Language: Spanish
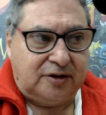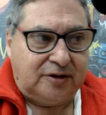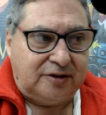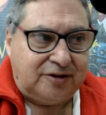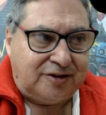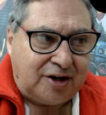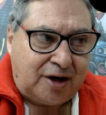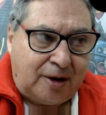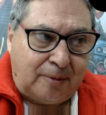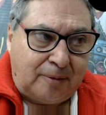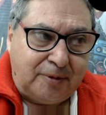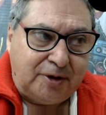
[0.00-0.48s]

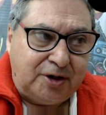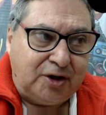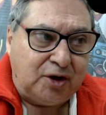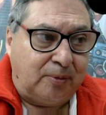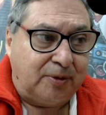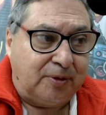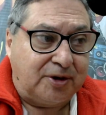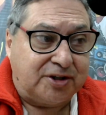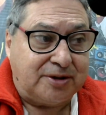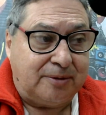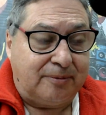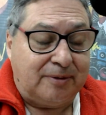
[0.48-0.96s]
ya a mí no
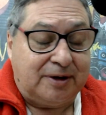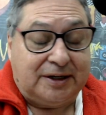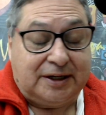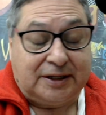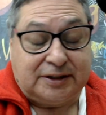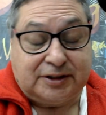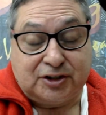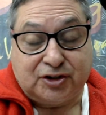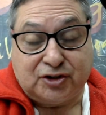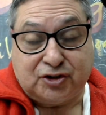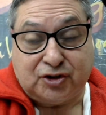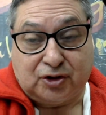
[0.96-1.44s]
me llaman la
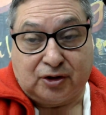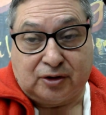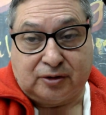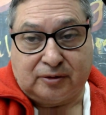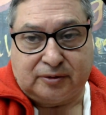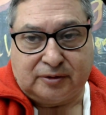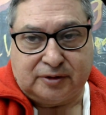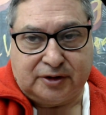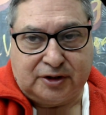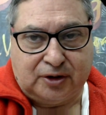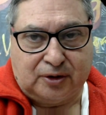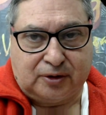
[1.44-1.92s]

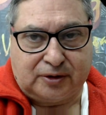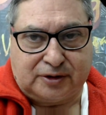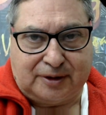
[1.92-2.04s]
atención. Digo,